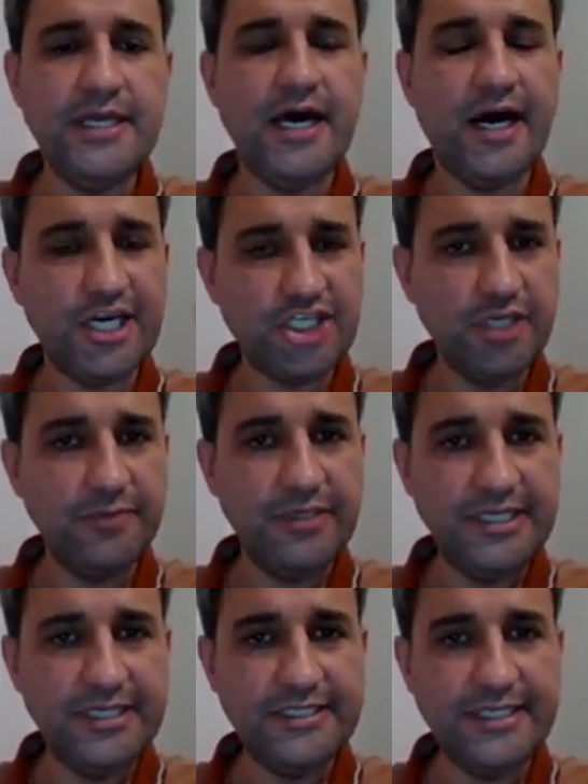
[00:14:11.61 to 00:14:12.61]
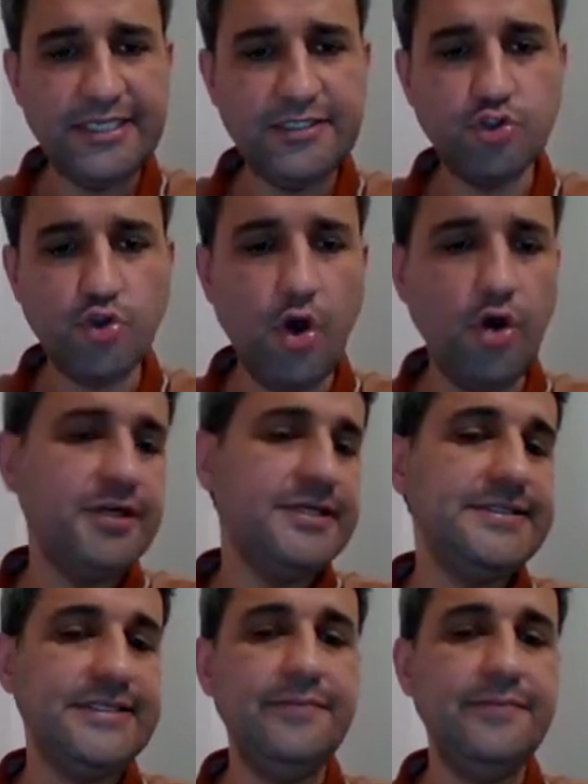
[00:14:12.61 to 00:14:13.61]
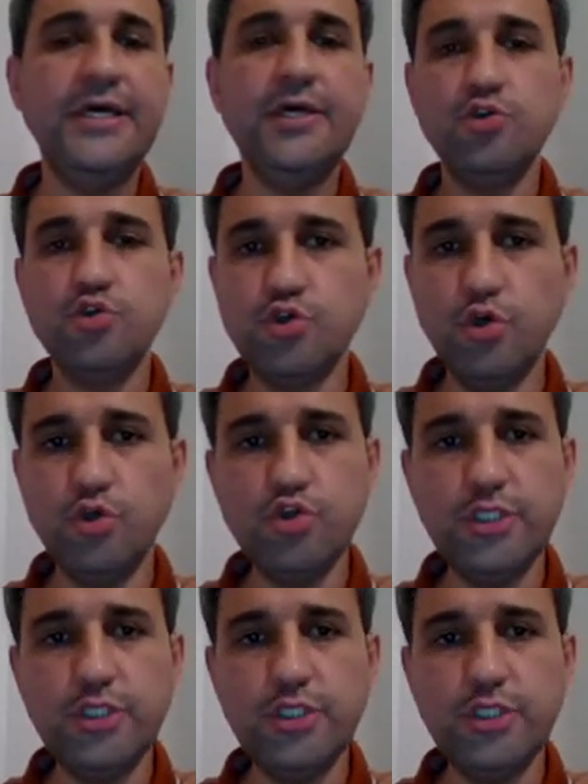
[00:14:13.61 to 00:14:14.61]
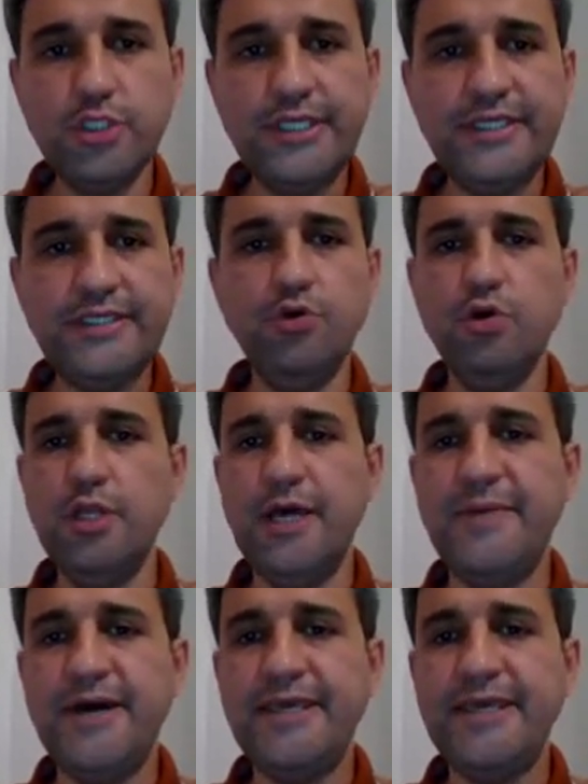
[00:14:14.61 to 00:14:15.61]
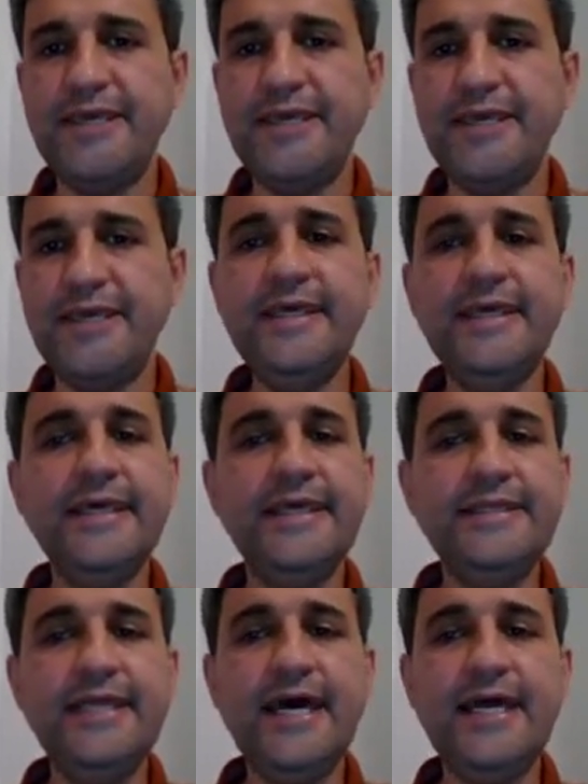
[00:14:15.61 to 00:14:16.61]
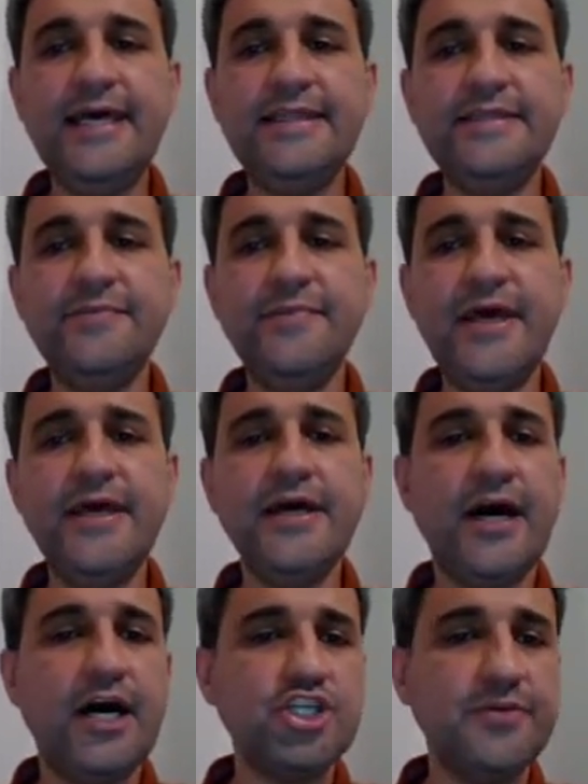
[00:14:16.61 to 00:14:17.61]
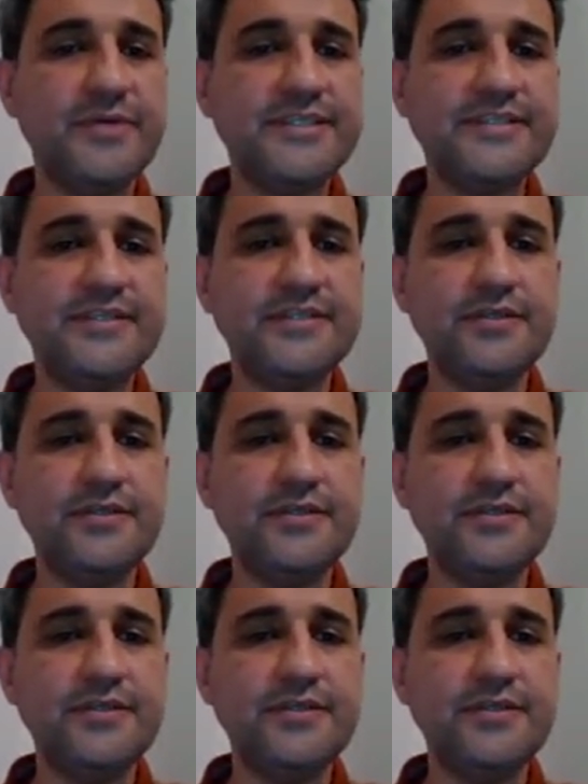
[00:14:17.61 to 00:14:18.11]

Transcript: aşamalarından son kısım sonuçları doğrulama yani değerlendirme aşamasıdır